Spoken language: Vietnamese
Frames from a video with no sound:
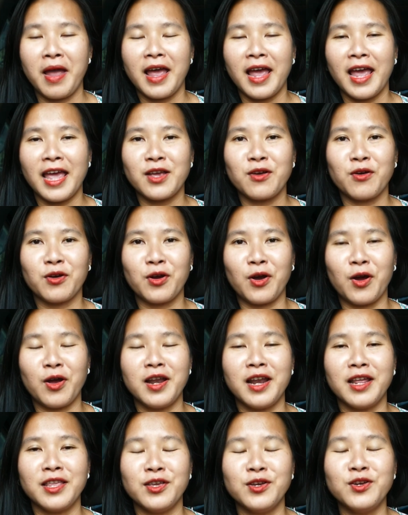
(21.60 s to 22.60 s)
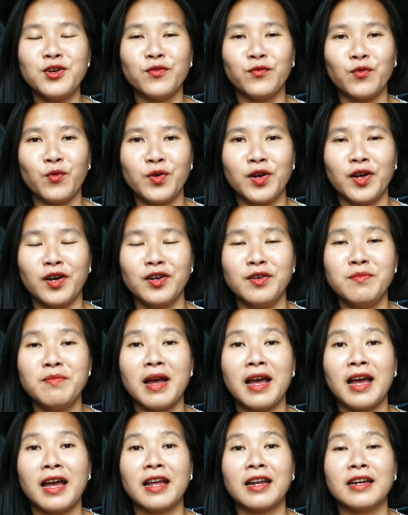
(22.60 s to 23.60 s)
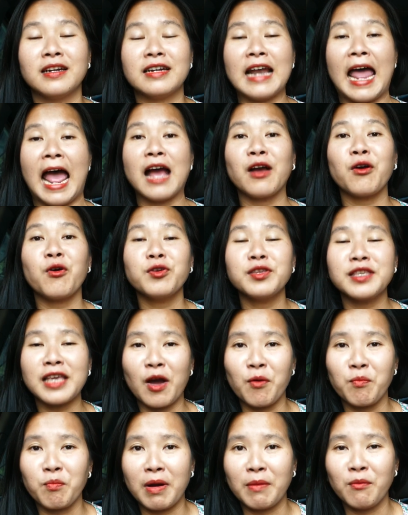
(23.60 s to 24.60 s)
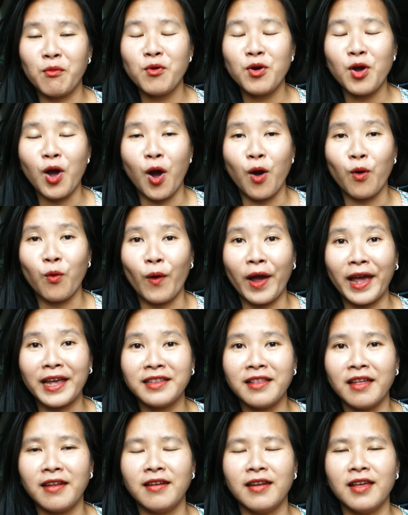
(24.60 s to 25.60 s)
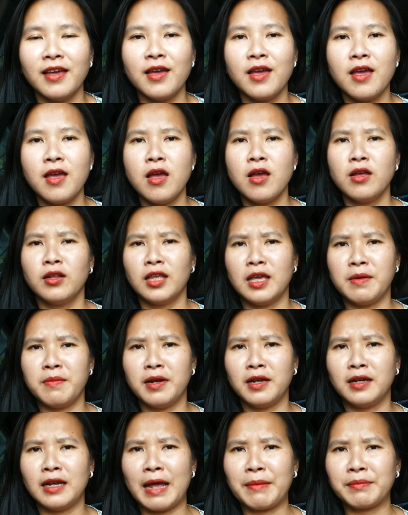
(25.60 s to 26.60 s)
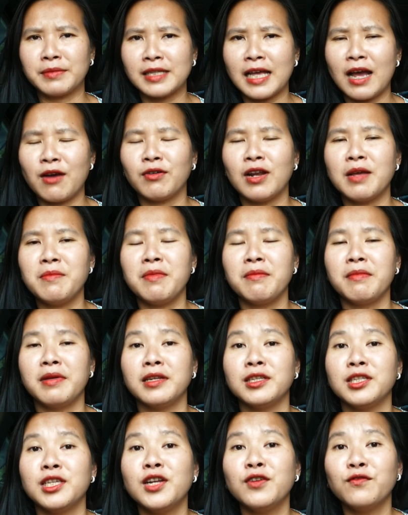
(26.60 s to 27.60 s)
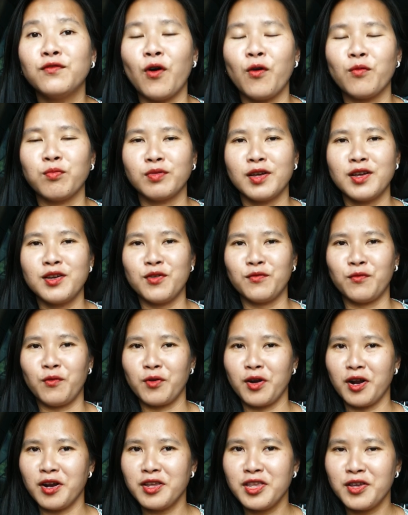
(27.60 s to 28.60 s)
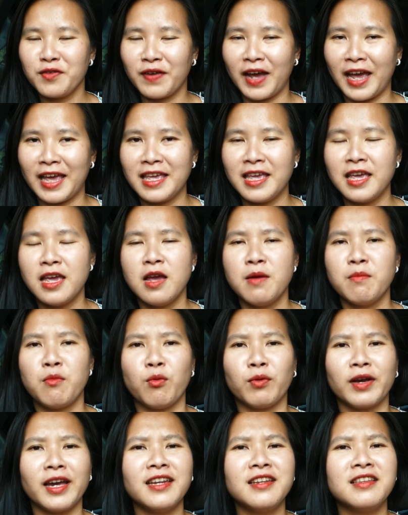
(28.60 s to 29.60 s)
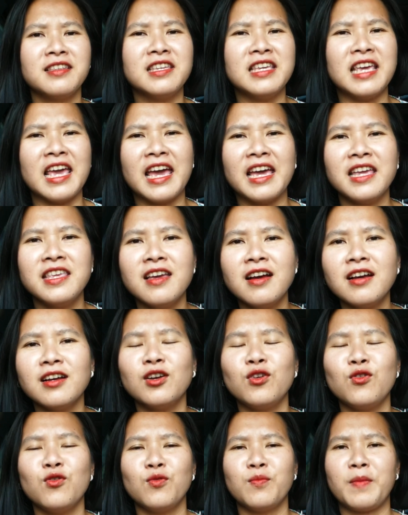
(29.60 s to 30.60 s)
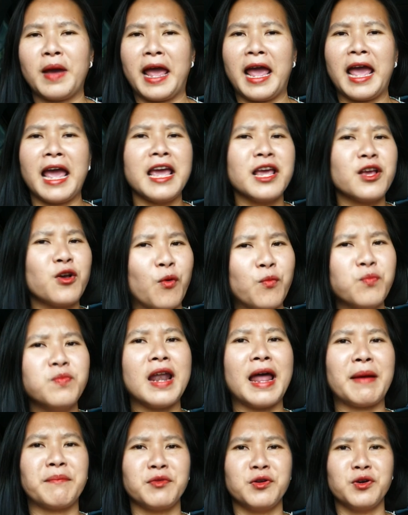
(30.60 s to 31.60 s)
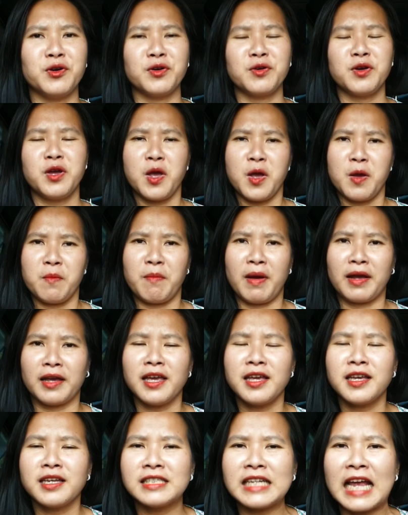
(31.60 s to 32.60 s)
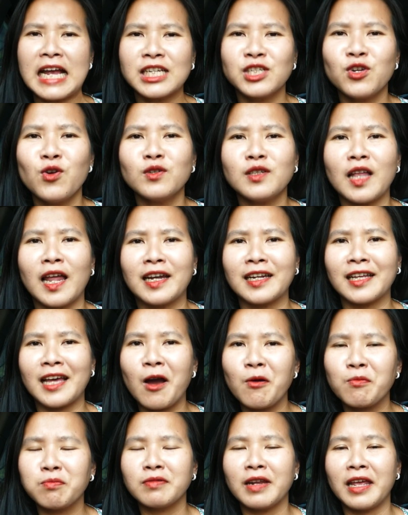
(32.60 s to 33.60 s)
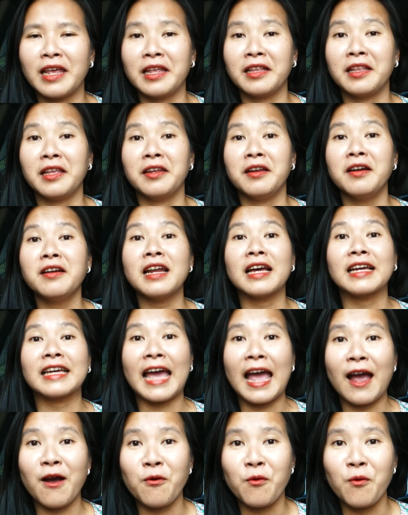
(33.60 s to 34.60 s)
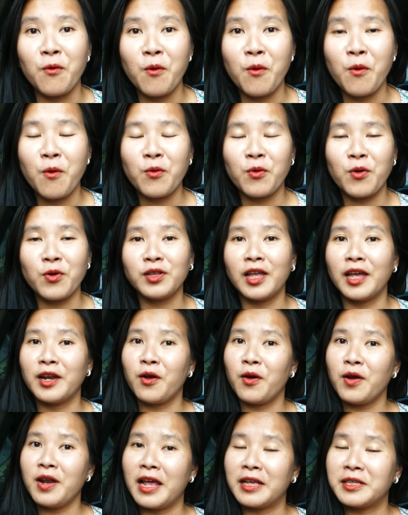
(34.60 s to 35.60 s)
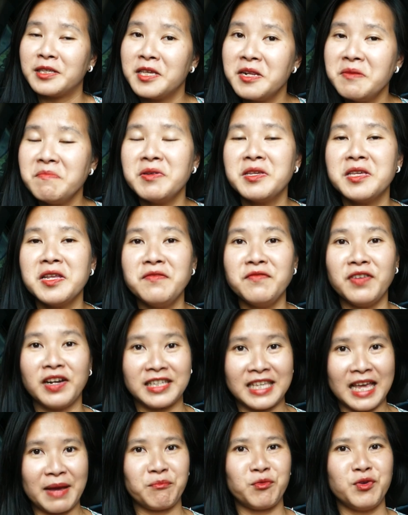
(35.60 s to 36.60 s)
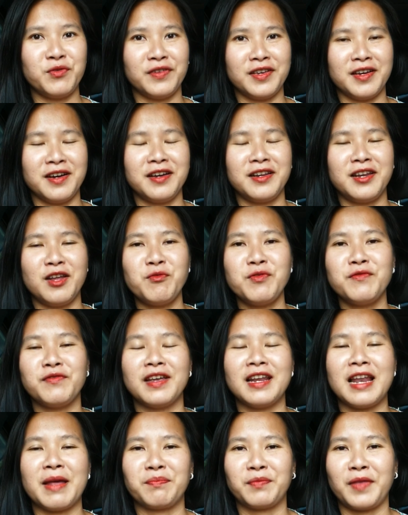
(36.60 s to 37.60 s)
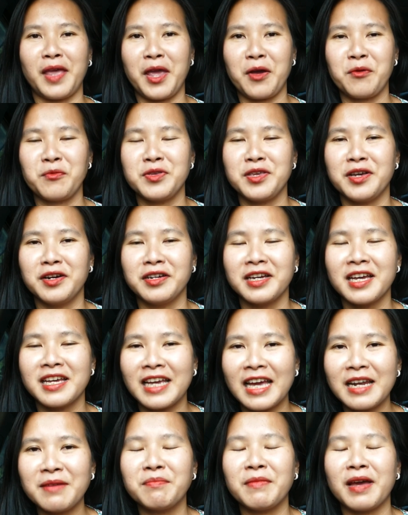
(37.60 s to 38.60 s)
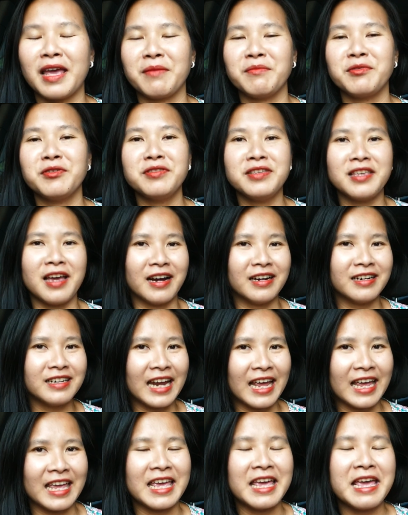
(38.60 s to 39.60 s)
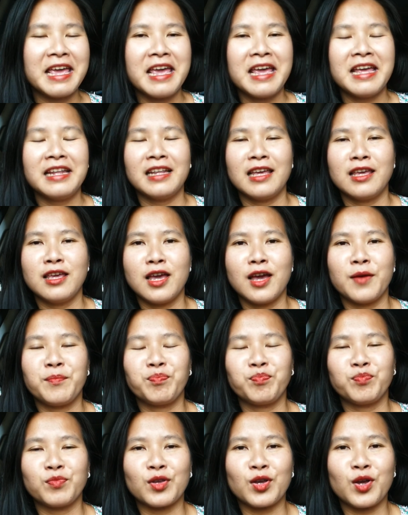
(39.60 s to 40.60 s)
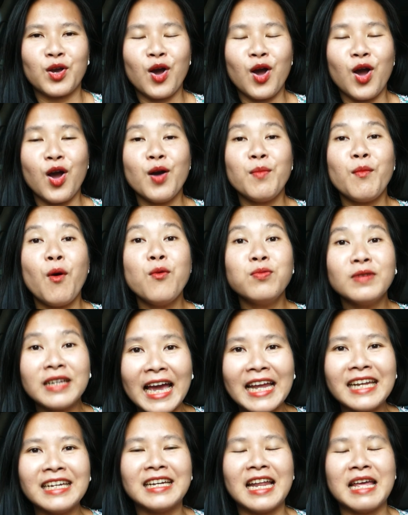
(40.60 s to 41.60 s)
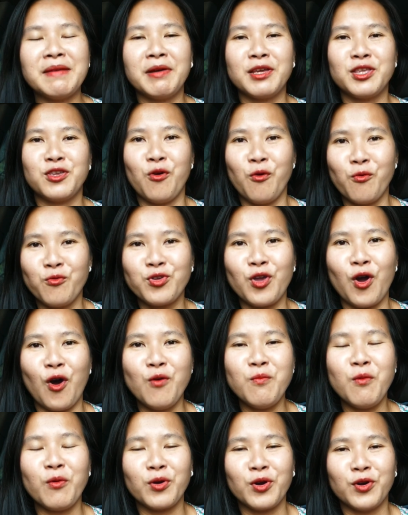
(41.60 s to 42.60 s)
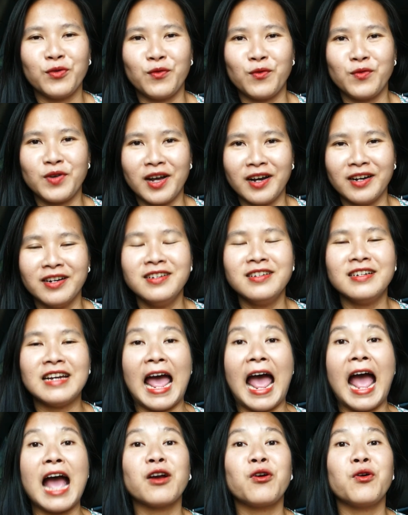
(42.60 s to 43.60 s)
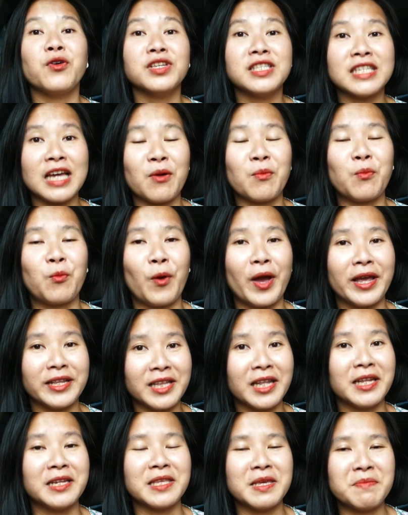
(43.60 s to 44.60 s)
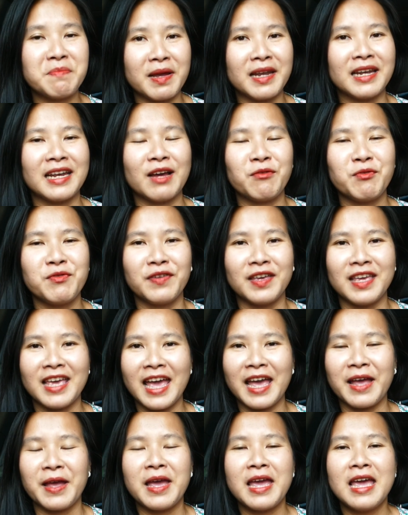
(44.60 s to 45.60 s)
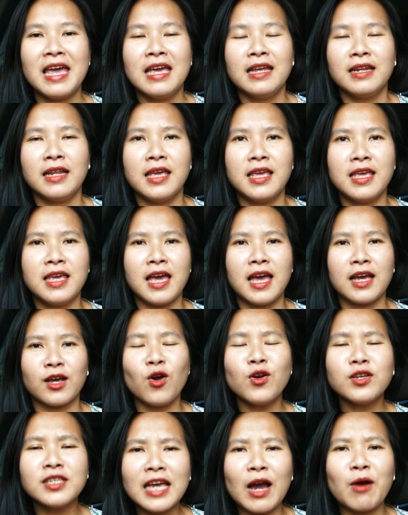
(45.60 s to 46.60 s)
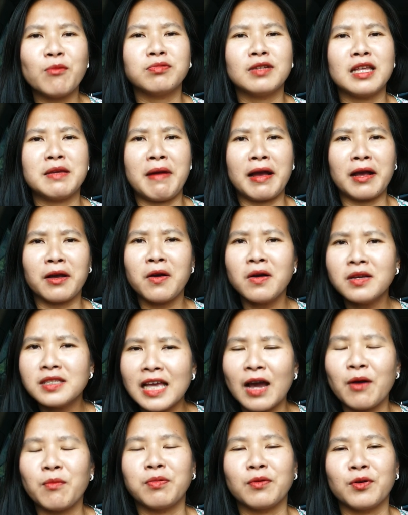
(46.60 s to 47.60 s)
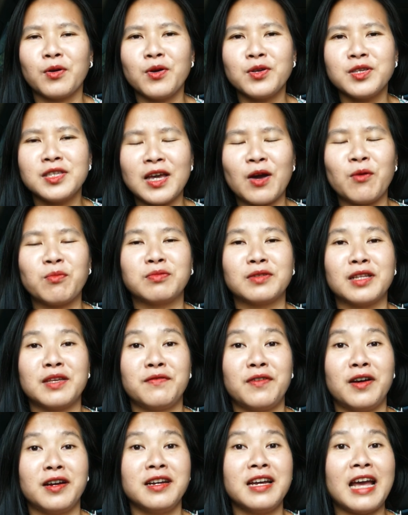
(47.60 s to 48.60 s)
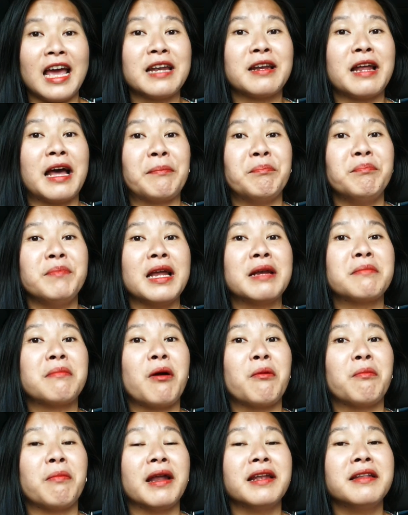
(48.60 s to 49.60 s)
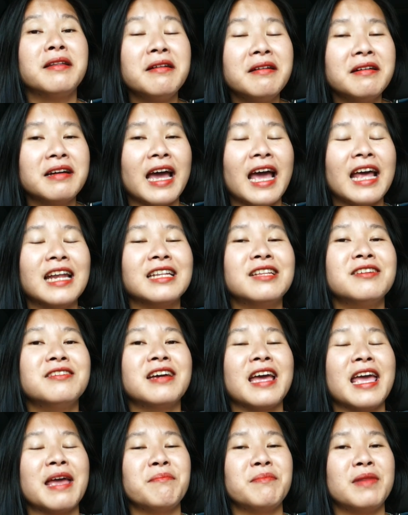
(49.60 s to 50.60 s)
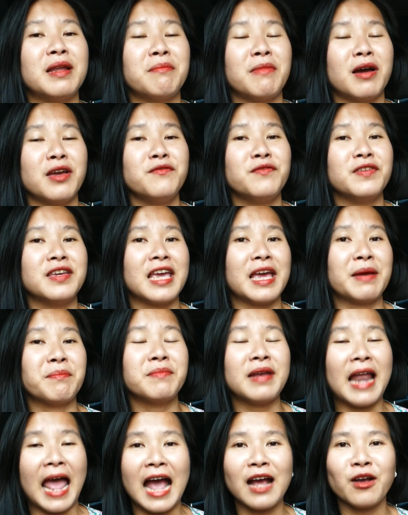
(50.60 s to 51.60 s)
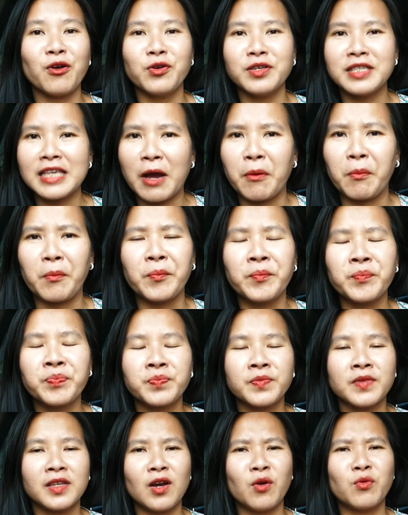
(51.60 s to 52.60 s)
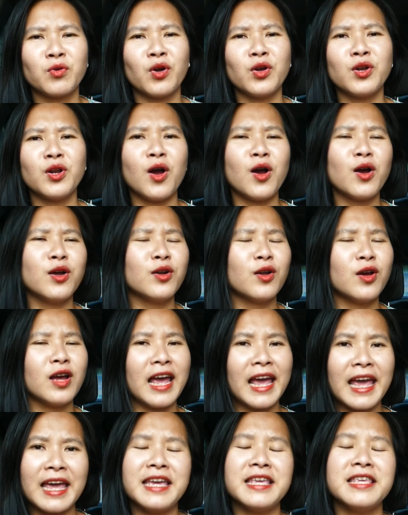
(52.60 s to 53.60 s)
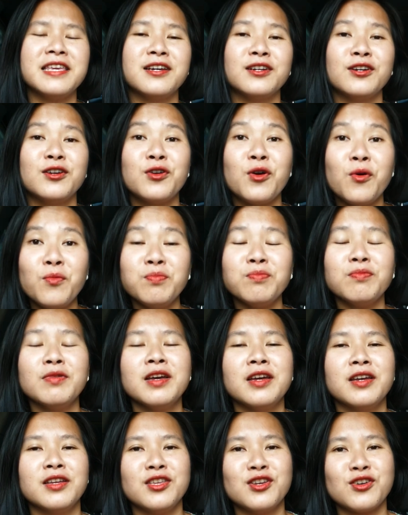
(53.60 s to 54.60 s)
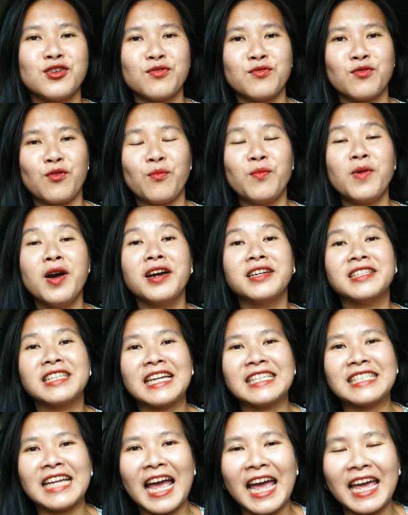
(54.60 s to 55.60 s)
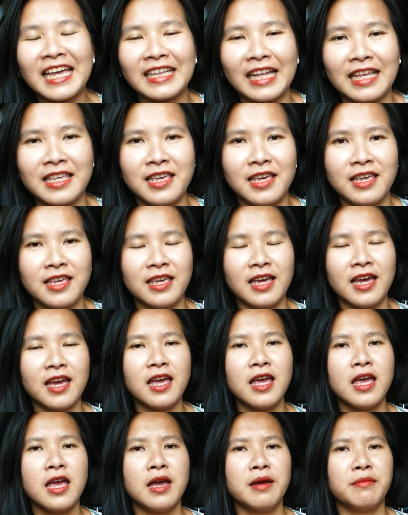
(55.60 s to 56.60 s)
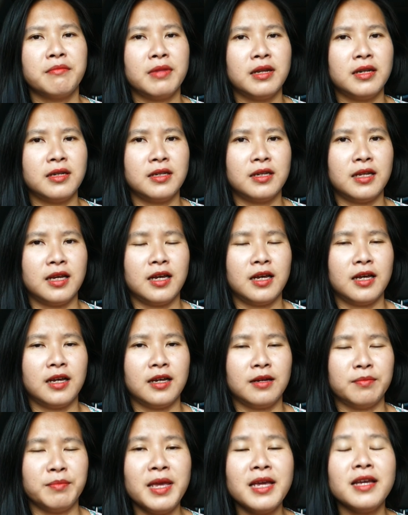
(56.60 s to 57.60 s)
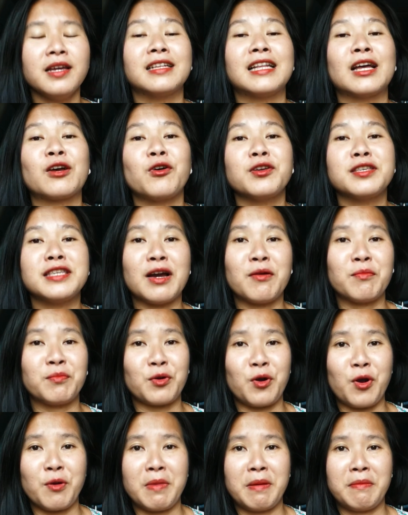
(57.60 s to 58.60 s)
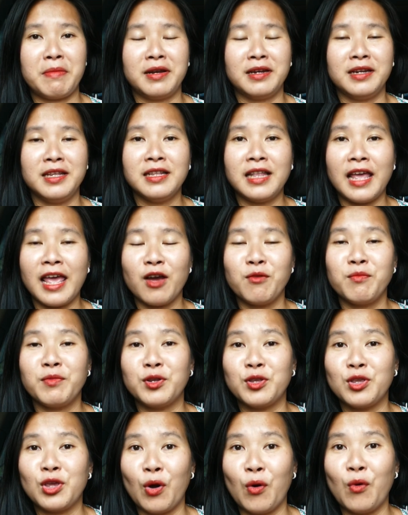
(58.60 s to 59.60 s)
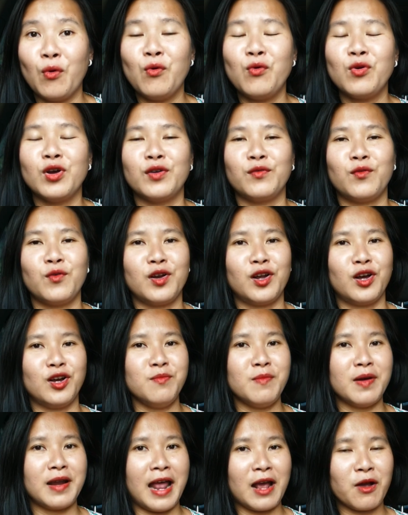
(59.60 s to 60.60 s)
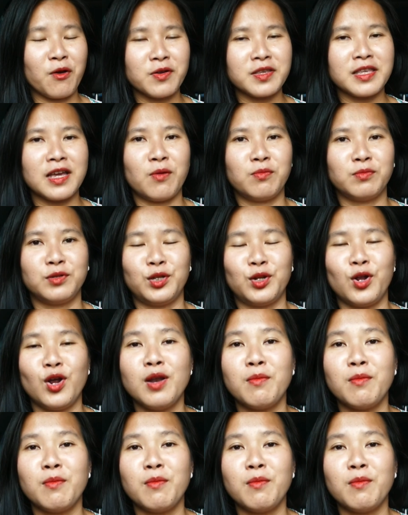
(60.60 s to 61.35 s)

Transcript: hay còn gọi là những người phụ nữ mà đã có chồng mà muốn họ ngoại tình á thì mình làm sao để mình chinh phục cái người phụ nữ như vậy một cách dễ nhất luôn mà ai cũng làm được mà cái xác suất thành công này thì rất là cao có thể nói là 99% quý vị ơi nếu quý vị làm theo những cái cách mà em hướng dẫn này thì um, có bốn cách để mà dụ dỗ một người phụ nữ đã có chồng ngoại tình với mình ha quý vị ha thì uh, có chồng thì mặc có chồng có chồng thì vẫn anh ẩm anh bồng anh thương anh thương em là bởi vì em đã có chồng câu nói đó nó hay nhưng nó đúng nhưng cũng hơi sai sai tại vì á mình à, biết người ta có chồng rồi mà mình đi theo mình dụ người phụ nữ mà đã có chồng thì đó